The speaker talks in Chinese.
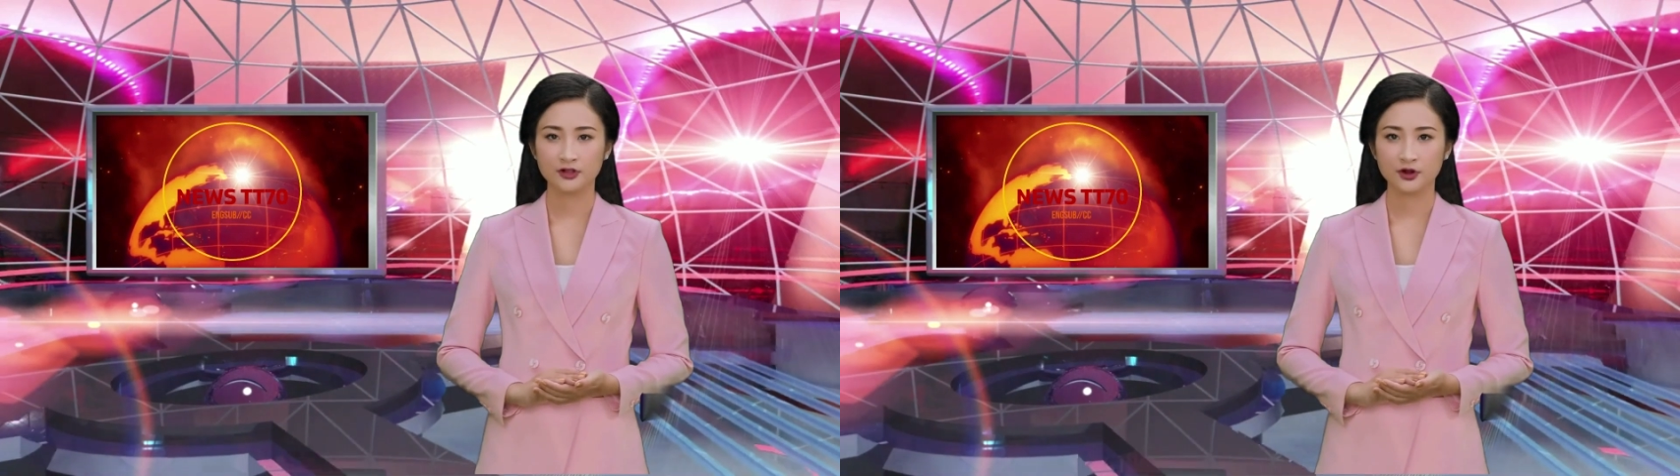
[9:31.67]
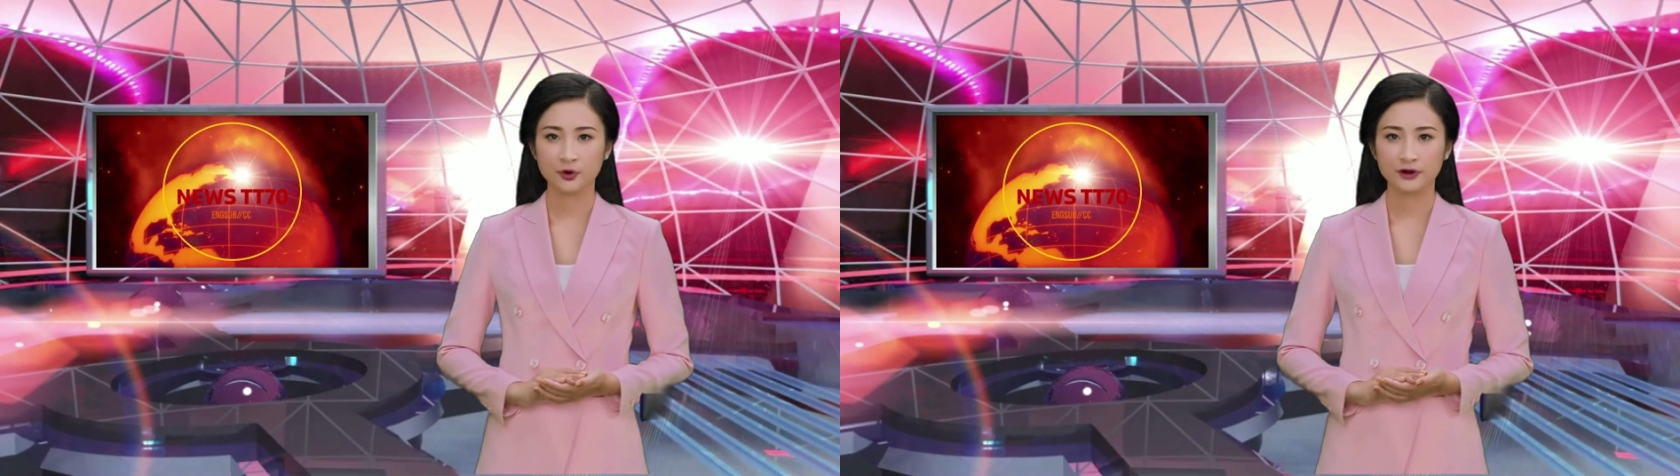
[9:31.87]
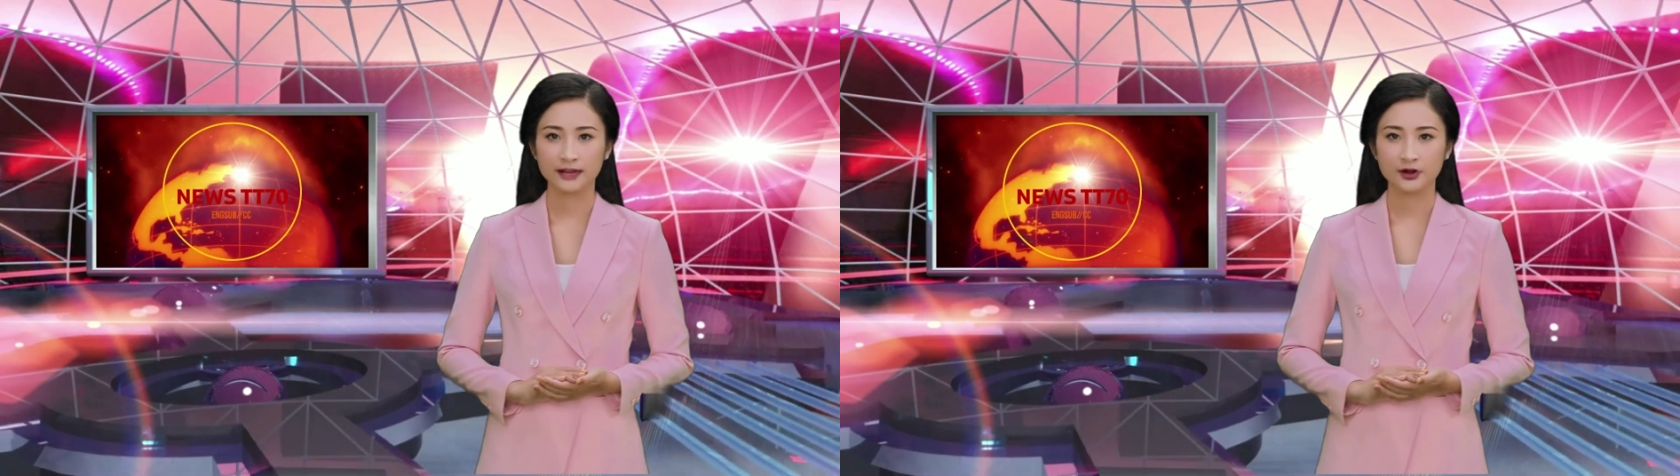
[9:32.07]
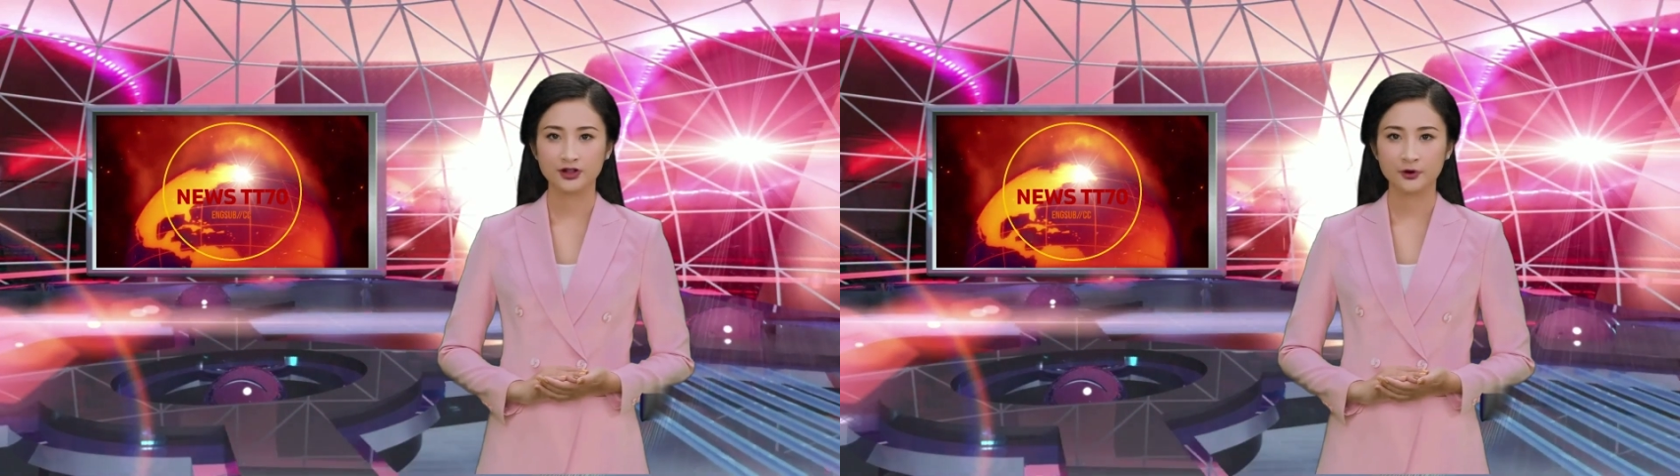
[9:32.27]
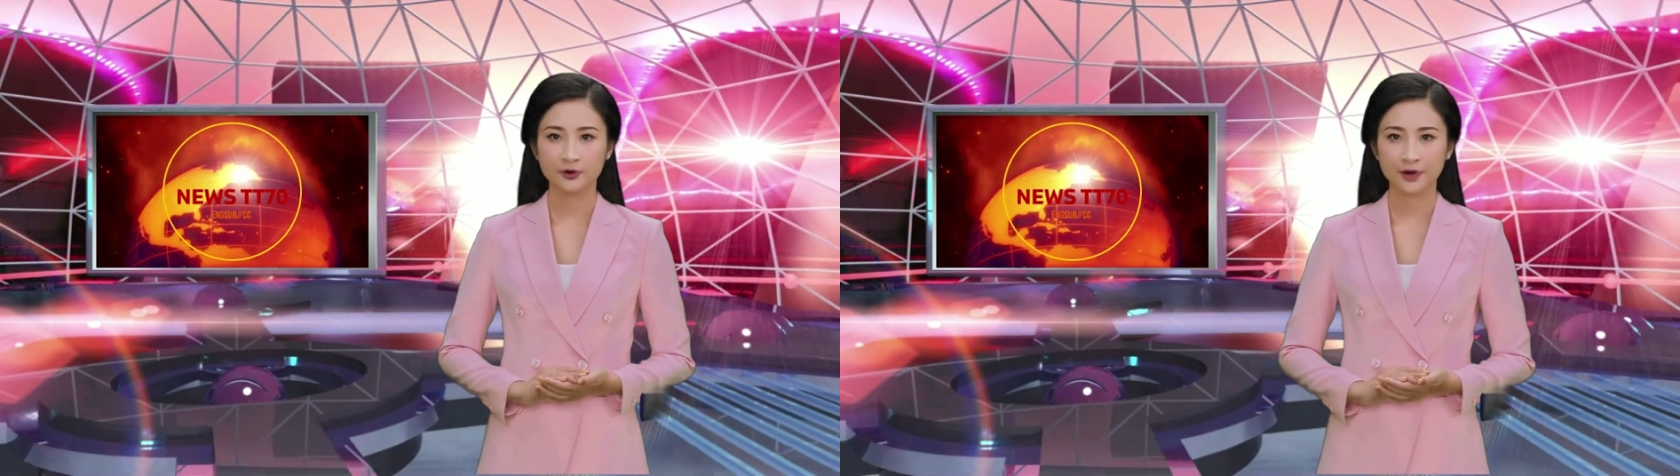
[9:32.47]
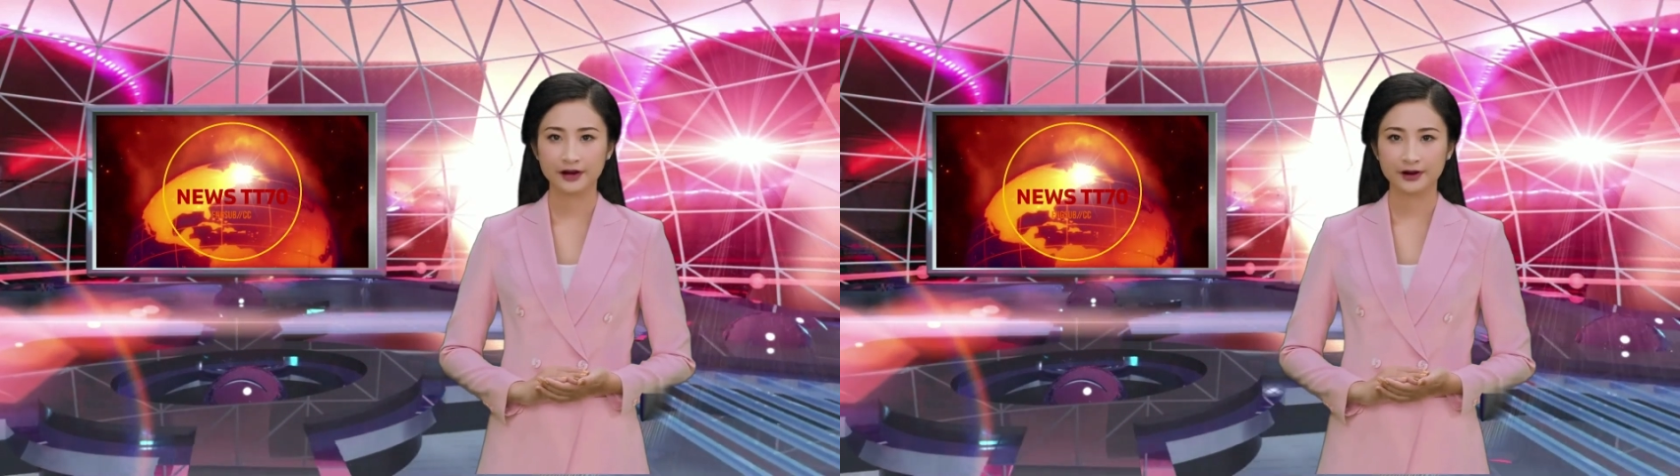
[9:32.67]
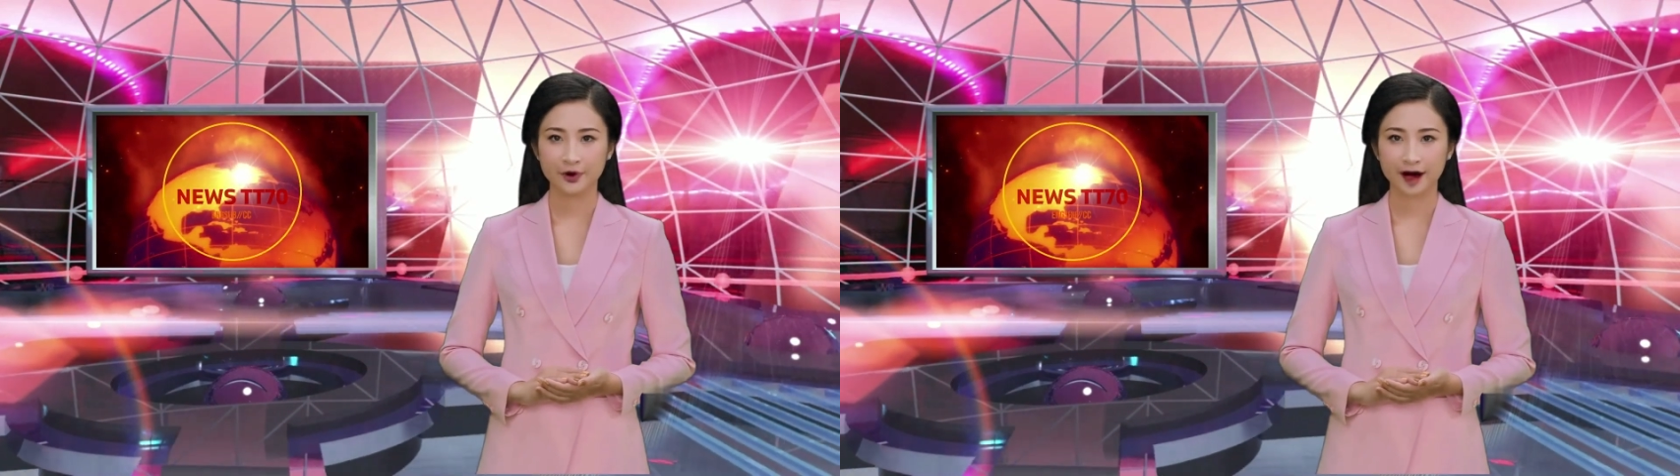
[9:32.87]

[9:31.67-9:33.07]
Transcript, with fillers: 祝您生活愉